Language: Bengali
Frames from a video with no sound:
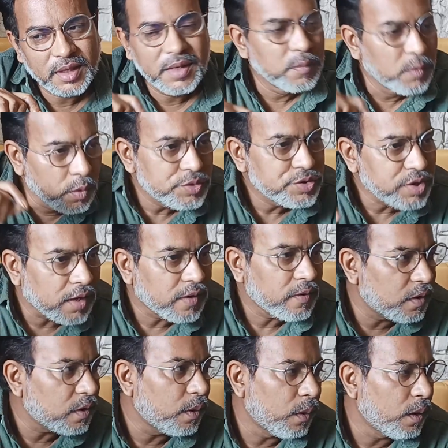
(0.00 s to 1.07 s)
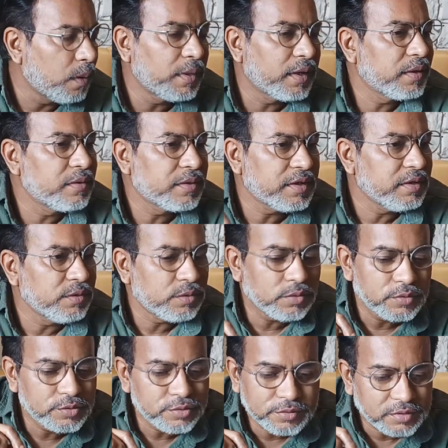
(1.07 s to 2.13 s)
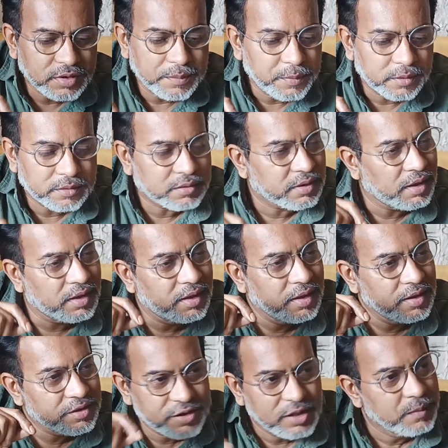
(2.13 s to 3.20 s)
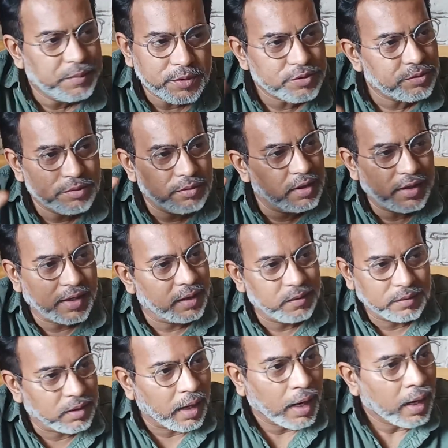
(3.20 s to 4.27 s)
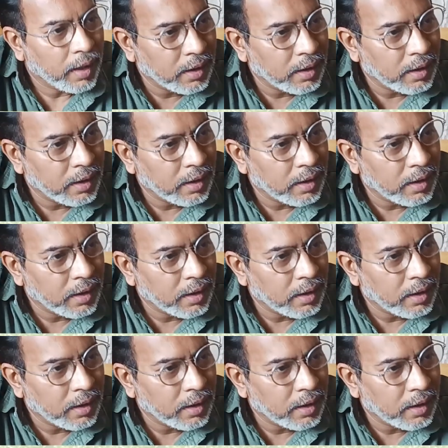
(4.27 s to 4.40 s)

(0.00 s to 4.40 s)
এই মৌ স্বাক্ষর হওয়া মানেও কিন্তু চুক্তিপত্রে শিল্প শুরু হয়ে গেল না